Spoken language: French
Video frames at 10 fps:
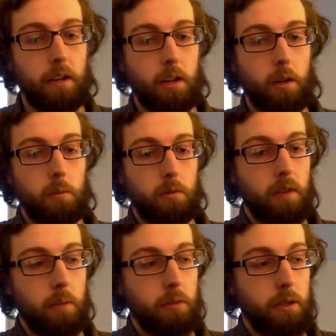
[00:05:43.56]
dans les lampes, donc je vais
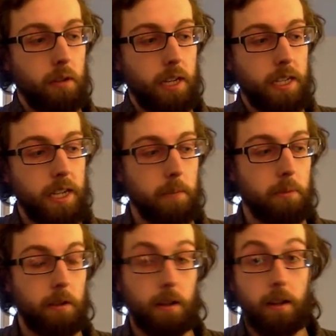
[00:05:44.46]
appuyer sur Échappe
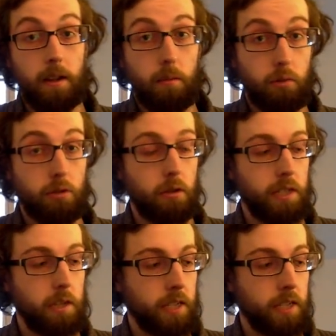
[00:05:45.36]
pour sortir de